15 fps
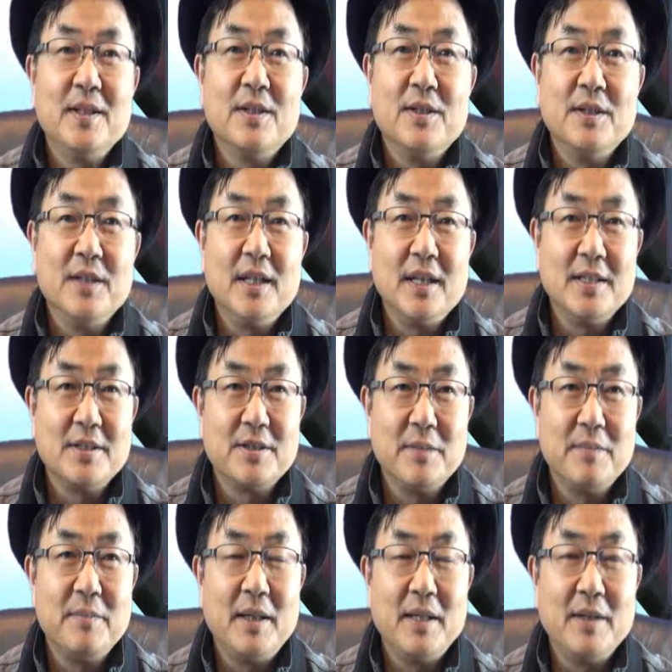거의 한
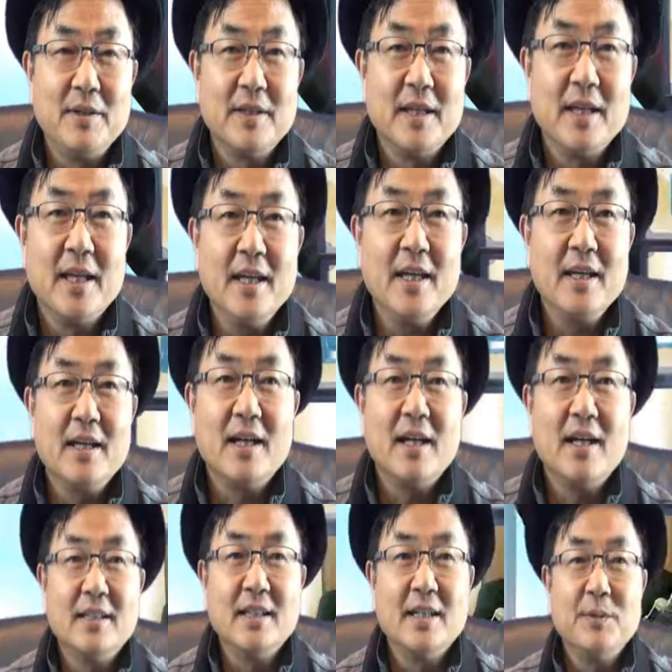천만
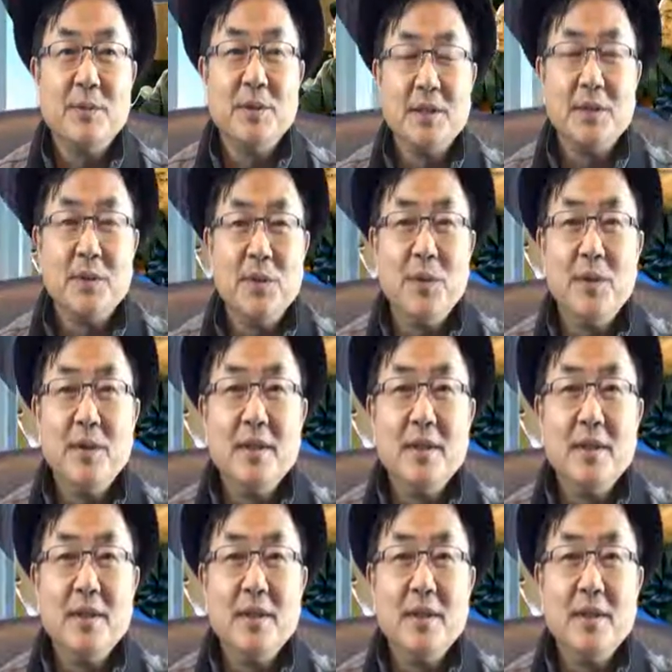원대가 되고 있고